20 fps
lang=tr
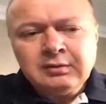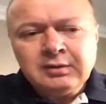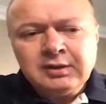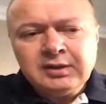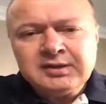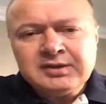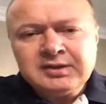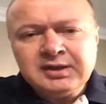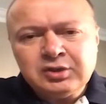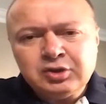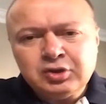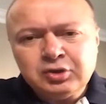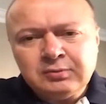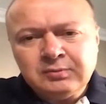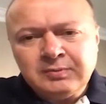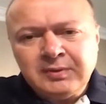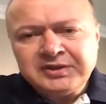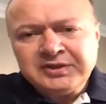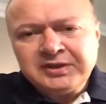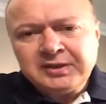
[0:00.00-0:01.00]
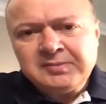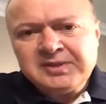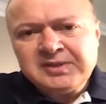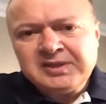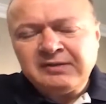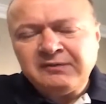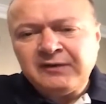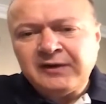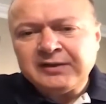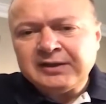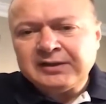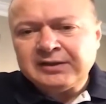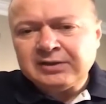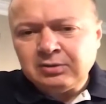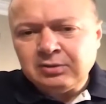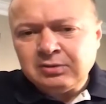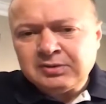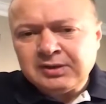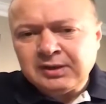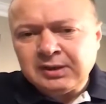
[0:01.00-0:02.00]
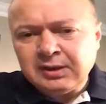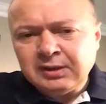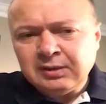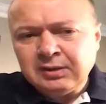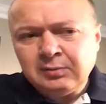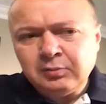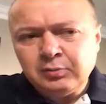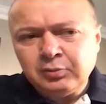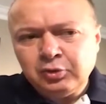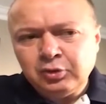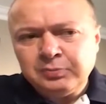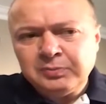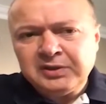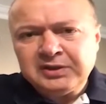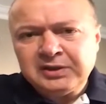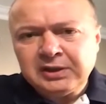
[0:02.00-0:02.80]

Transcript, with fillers: Ve Sayın Cumhurbaşkanımızın ifade ettiği üzere büyük